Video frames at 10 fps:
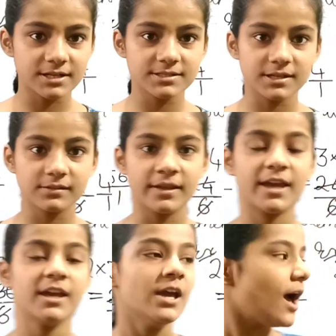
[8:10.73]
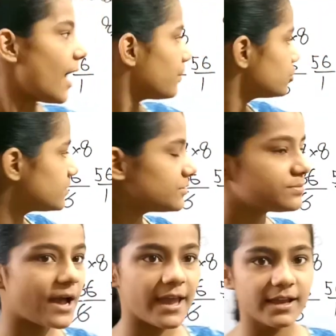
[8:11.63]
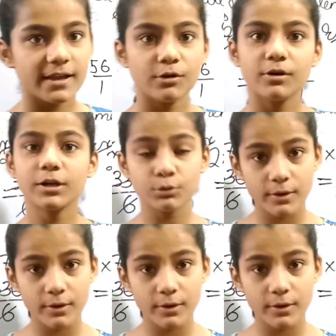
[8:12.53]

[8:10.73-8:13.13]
कर सकते हैं आपको समझ में आ ही गया होगा